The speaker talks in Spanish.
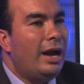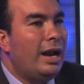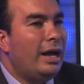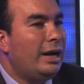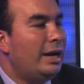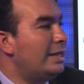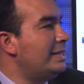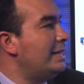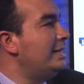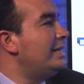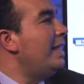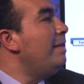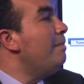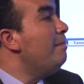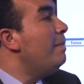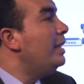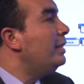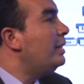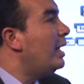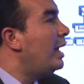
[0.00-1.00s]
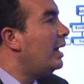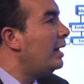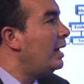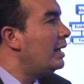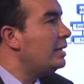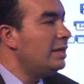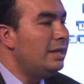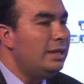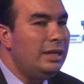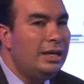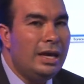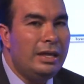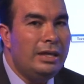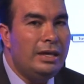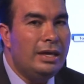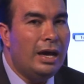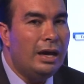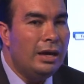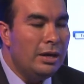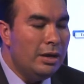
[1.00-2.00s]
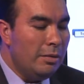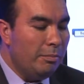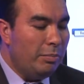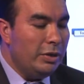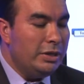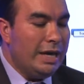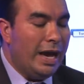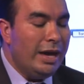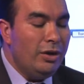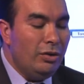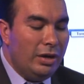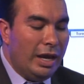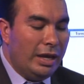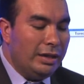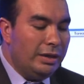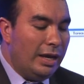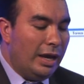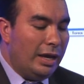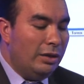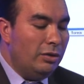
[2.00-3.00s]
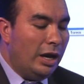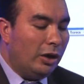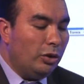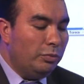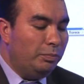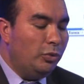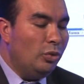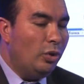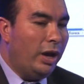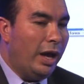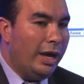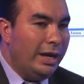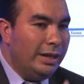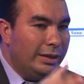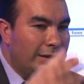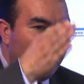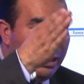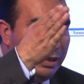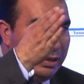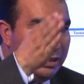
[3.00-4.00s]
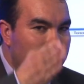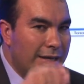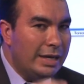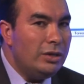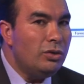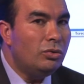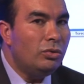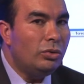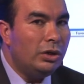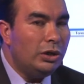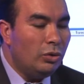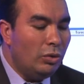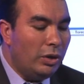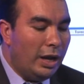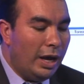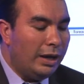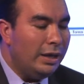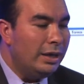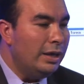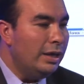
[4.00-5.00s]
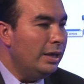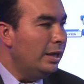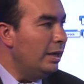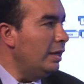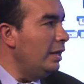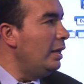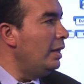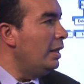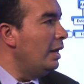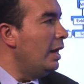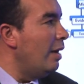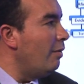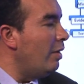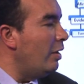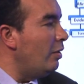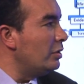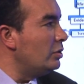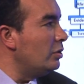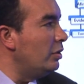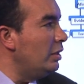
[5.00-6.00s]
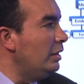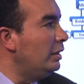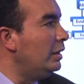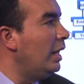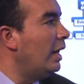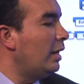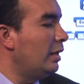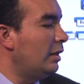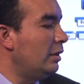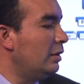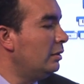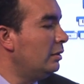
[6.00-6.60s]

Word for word: la clase, se inventa la clase día a día, pues ya hay una, hay una ruptura entre el diseño curricular y la evaluación interna.